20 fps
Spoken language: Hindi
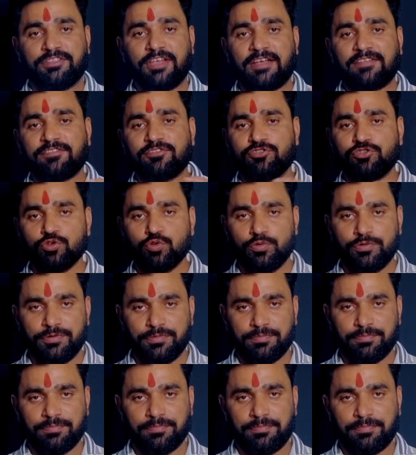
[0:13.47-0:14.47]
10 जून
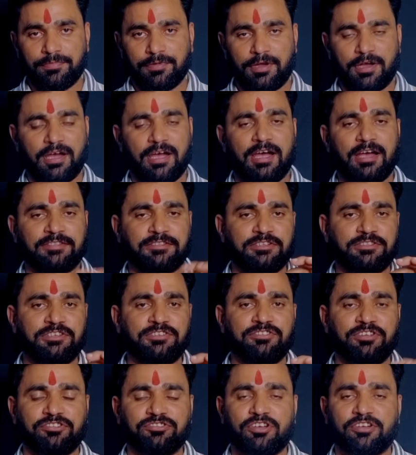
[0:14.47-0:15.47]
अतिथि
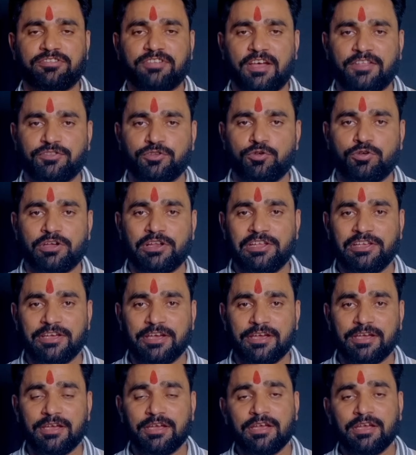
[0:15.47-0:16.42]
शिक्षक साथियों के लिए